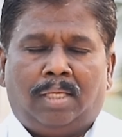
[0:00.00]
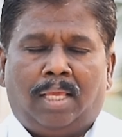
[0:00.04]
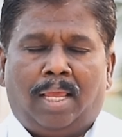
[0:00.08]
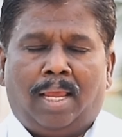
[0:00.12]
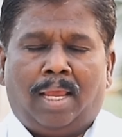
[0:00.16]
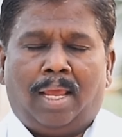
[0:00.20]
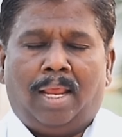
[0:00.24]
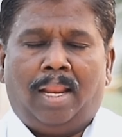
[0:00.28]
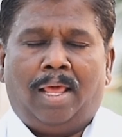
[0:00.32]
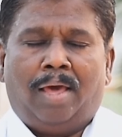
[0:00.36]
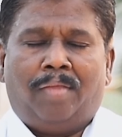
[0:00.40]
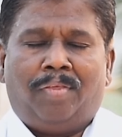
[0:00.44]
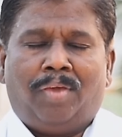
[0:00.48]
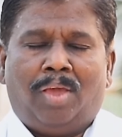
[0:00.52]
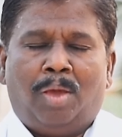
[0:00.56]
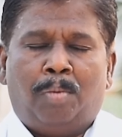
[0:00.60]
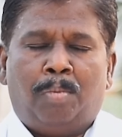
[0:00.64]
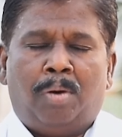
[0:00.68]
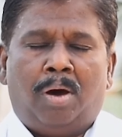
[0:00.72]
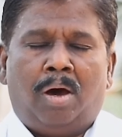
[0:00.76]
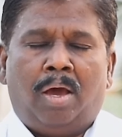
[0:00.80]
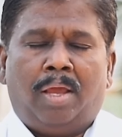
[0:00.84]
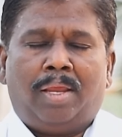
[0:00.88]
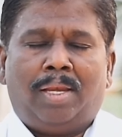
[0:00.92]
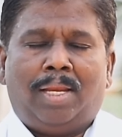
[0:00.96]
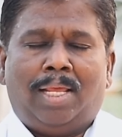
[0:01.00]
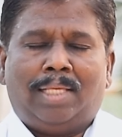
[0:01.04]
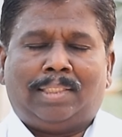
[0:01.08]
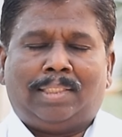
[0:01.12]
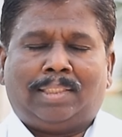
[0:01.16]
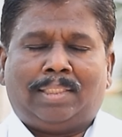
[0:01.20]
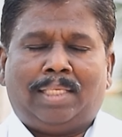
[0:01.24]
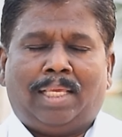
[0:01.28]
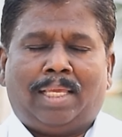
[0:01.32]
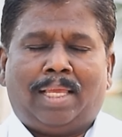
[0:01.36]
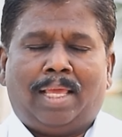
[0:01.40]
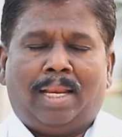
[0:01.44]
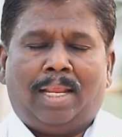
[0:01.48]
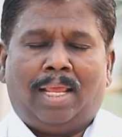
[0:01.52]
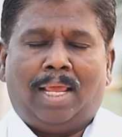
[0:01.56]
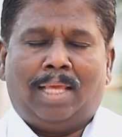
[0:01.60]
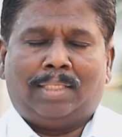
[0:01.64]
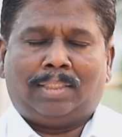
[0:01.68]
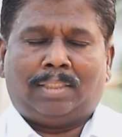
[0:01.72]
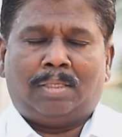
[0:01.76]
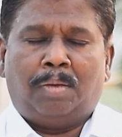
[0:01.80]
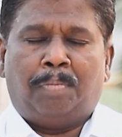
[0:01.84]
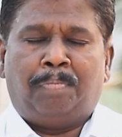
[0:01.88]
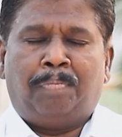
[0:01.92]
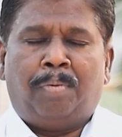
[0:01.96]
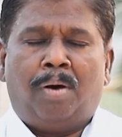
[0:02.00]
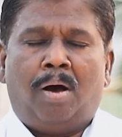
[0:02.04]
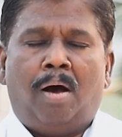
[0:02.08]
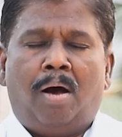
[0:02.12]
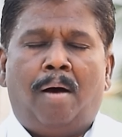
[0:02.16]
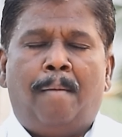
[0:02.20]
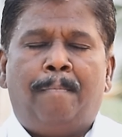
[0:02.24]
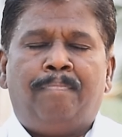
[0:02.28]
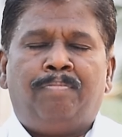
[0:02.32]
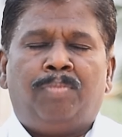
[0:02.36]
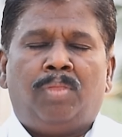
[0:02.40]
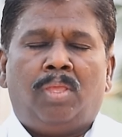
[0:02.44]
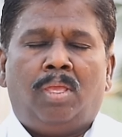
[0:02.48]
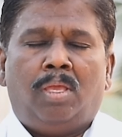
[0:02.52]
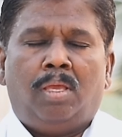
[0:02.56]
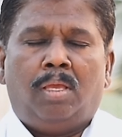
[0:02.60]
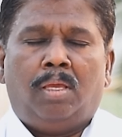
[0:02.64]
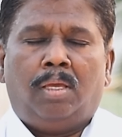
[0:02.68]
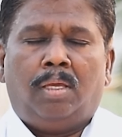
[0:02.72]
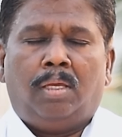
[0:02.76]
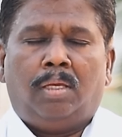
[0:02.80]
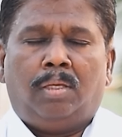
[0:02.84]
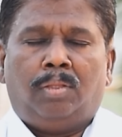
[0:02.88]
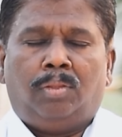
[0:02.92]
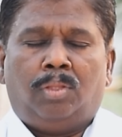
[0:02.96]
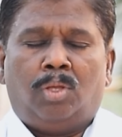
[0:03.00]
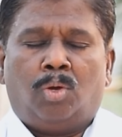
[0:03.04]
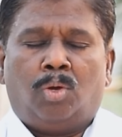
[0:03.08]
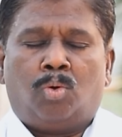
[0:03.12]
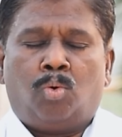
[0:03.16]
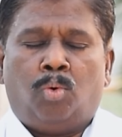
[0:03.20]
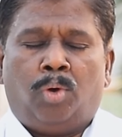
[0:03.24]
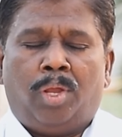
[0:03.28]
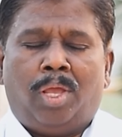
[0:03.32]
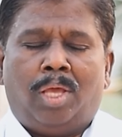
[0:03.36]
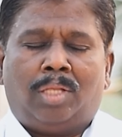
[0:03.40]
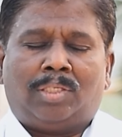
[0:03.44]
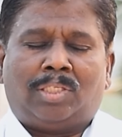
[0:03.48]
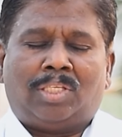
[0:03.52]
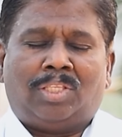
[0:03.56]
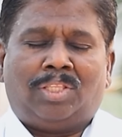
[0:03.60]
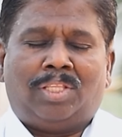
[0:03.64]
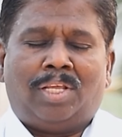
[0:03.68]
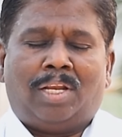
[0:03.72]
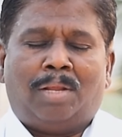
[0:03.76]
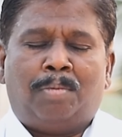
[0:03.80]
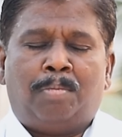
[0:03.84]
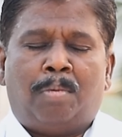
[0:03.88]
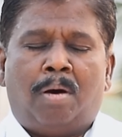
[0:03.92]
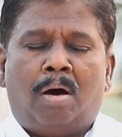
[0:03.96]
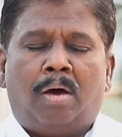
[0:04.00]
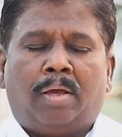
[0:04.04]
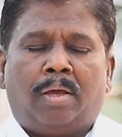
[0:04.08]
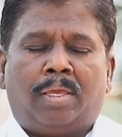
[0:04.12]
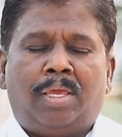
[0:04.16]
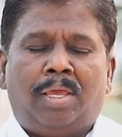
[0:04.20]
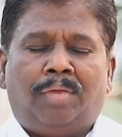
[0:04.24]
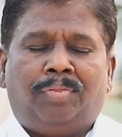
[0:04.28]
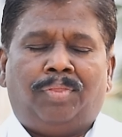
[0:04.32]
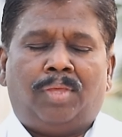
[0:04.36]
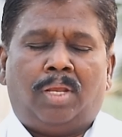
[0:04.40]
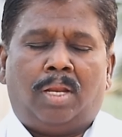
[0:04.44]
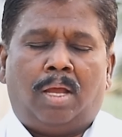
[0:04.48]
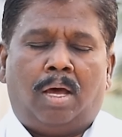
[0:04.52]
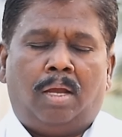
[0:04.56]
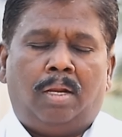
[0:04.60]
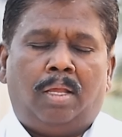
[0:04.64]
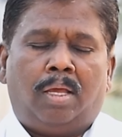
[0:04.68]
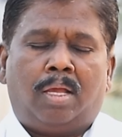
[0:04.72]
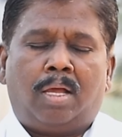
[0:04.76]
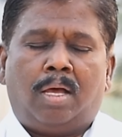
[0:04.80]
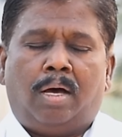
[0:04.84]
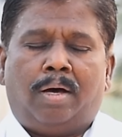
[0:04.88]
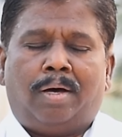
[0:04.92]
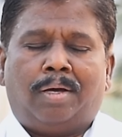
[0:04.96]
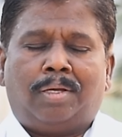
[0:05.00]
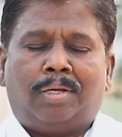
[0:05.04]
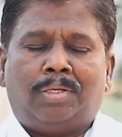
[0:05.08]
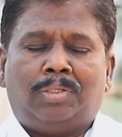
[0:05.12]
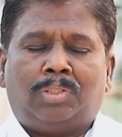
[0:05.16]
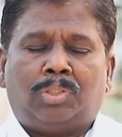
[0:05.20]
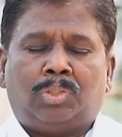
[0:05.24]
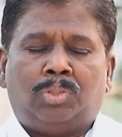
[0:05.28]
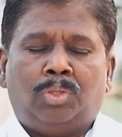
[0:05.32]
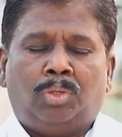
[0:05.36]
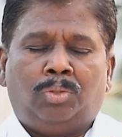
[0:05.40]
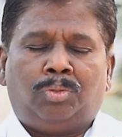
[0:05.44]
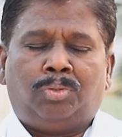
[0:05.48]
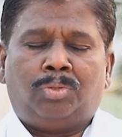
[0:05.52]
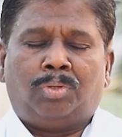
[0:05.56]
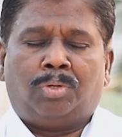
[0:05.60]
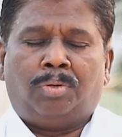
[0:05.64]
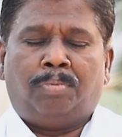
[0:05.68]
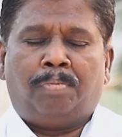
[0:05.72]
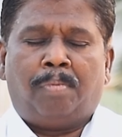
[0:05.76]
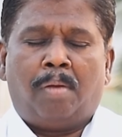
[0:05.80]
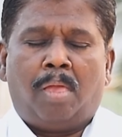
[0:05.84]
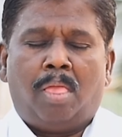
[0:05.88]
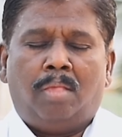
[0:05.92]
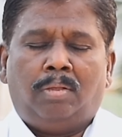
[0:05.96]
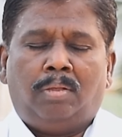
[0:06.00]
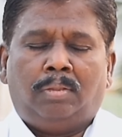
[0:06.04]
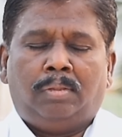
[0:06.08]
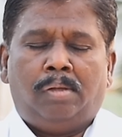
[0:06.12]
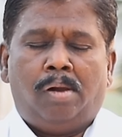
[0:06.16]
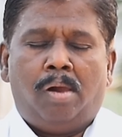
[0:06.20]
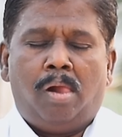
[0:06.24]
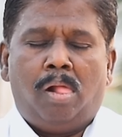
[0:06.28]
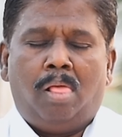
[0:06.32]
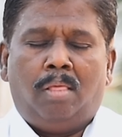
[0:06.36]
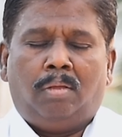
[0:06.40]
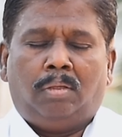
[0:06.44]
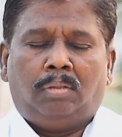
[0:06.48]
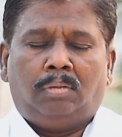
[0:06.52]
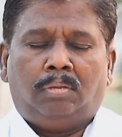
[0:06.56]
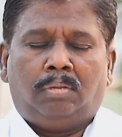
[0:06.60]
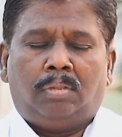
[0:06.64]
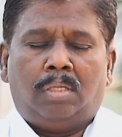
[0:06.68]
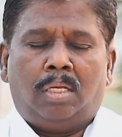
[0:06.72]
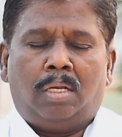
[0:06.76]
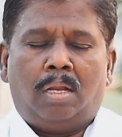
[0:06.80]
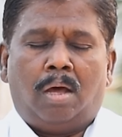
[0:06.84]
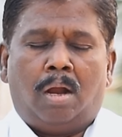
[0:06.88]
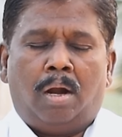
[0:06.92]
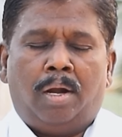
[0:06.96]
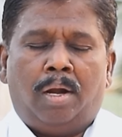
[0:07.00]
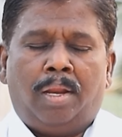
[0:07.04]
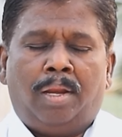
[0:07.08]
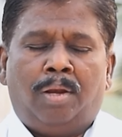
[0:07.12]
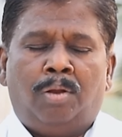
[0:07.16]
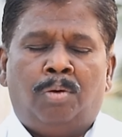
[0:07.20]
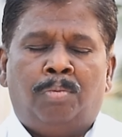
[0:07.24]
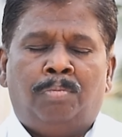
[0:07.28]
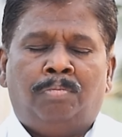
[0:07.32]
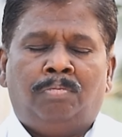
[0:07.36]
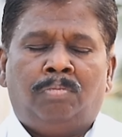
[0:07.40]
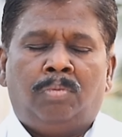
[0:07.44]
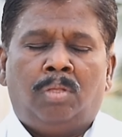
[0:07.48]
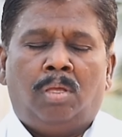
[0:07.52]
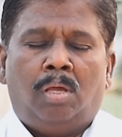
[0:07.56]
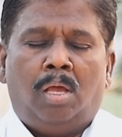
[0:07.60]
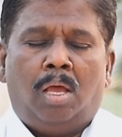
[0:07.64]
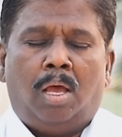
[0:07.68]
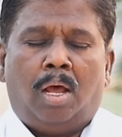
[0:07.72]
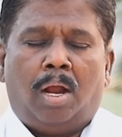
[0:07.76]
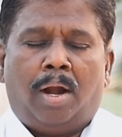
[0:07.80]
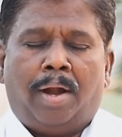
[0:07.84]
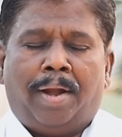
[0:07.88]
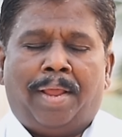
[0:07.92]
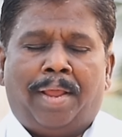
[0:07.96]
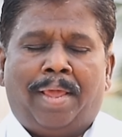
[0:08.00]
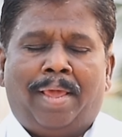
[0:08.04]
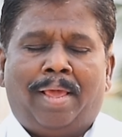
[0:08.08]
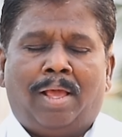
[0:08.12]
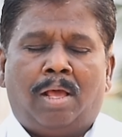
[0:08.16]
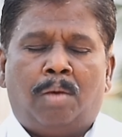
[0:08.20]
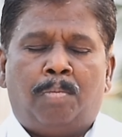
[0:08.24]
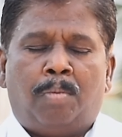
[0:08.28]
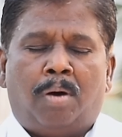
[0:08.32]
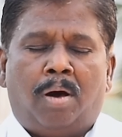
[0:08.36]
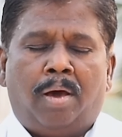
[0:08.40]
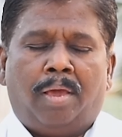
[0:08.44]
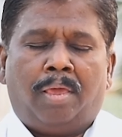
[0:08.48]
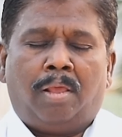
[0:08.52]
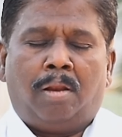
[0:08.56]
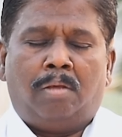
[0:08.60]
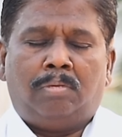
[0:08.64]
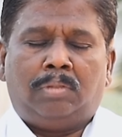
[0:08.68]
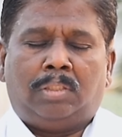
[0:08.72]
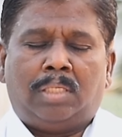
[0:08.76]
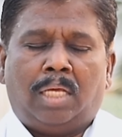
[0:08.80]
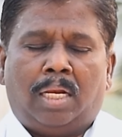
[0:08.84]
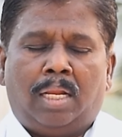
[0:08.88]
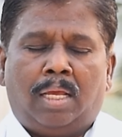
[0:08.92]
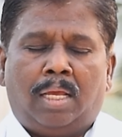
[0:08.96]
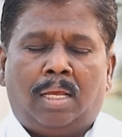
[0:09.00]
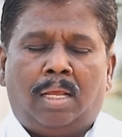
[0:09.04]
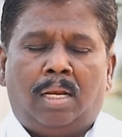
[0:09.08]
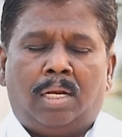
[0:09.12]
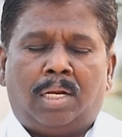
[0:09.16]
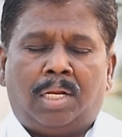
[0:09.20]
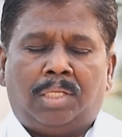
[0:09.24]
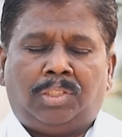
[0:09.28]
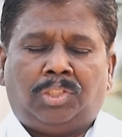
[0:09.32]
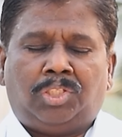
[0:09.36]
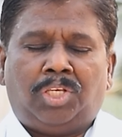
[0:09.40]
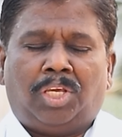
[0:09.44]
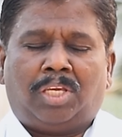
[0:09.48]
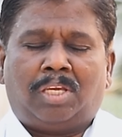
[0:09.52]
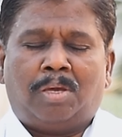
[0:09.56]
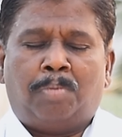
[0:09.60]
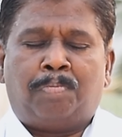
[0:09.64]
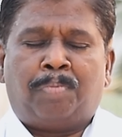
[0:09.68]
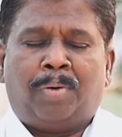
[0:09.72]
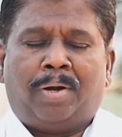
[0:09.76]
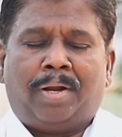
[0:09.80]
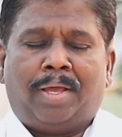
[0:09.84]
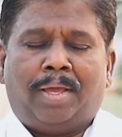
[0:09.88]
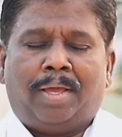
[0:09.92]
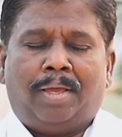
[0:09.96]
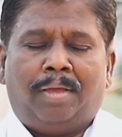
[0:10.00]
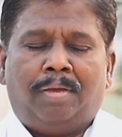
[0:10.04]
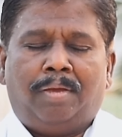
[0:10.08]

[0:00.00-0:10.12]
எங்களை அதிகமாய் நேசிக்கிற ஏசப்பா இந்த குடியரசு தினமாகி இந்த நாளுக்காக ஸ்தோத்திரம் இந்த நாளிலும் அநேகமாயிரம் ஜனங்கள் ரட்சிக்கப்பட